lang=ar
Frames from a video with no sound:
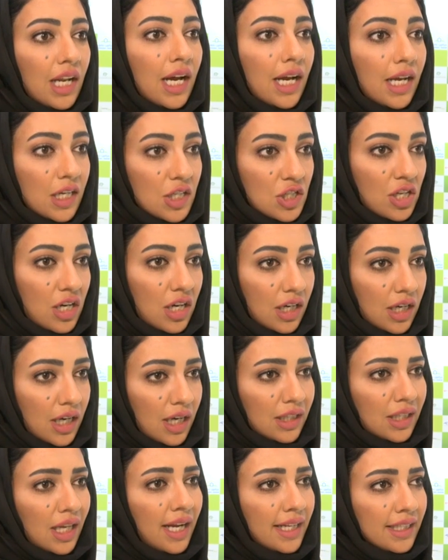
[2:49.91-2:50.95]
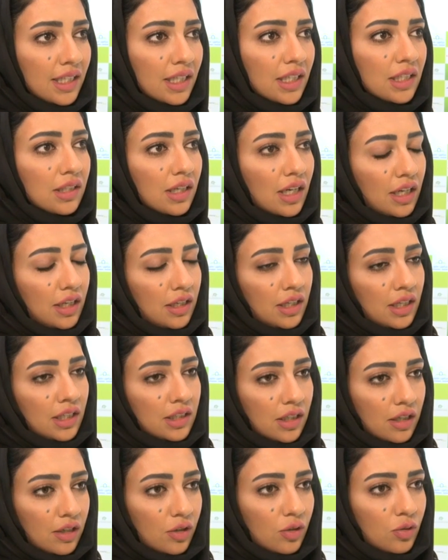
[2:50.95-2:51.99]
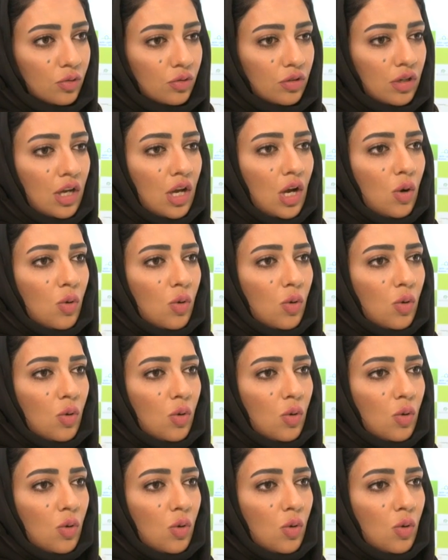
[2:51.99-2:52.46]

هاي الشراكات اعتقد راح نقدر نكون